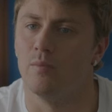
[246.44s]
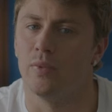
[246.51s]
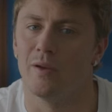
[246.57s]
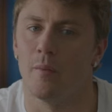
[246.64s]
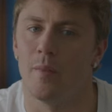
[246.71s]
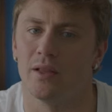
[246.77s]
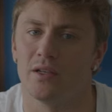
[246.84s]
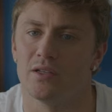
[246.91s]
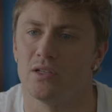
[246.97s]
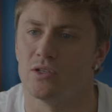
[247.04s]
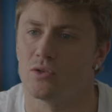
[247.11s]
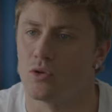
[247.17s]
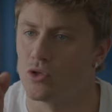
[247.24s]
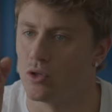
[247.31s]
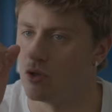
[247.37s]
il primo a mettersi in
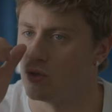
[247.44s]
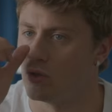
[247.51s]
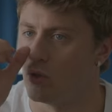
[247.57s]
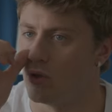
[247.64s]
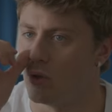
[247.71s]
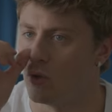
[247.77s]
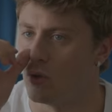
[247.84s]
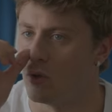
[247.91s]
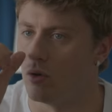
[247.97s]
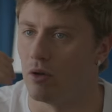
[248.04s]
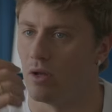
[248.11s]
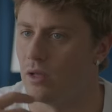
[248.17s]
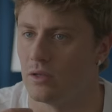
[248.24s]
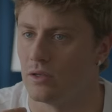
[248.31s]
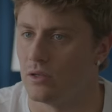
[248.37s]
discussione sono,
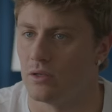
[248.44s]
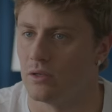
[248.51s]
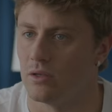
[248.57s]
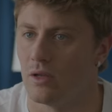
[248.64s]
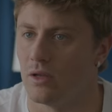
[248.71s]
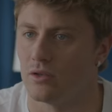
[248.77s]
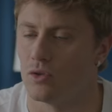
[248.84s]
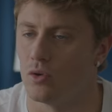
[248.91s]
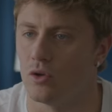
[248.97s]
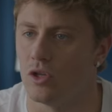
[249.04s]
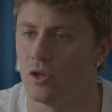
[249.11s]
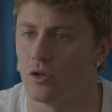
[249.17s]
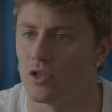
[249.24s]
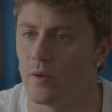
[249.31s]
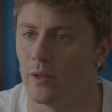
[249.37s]
eh, sono
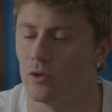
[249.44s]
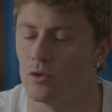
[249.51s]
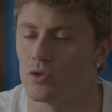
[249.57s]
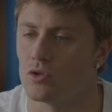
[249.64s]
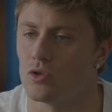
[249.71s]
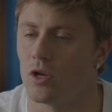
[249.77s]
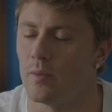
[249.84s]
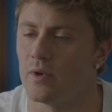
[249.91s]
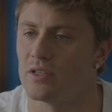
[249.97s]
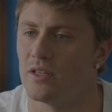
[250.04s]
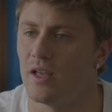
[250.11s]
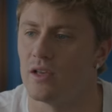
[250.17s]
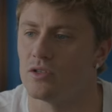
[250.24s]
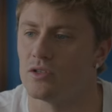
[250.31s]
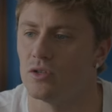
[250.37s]
io, cioè metto in discussione me
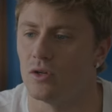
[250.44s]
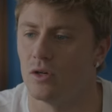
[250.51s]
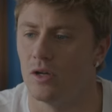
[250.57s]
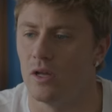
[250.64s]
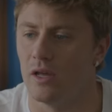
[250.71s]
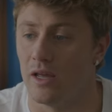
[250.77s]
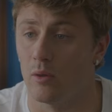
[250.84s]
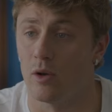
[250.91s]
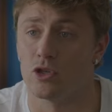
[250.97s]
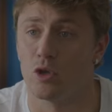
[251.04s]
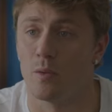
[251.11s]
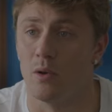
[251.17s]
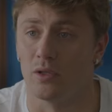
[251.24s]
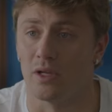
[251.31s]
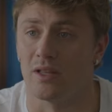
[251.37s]
stesso e
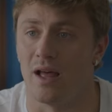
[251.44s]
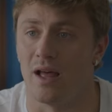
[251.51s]
questo mi aiuta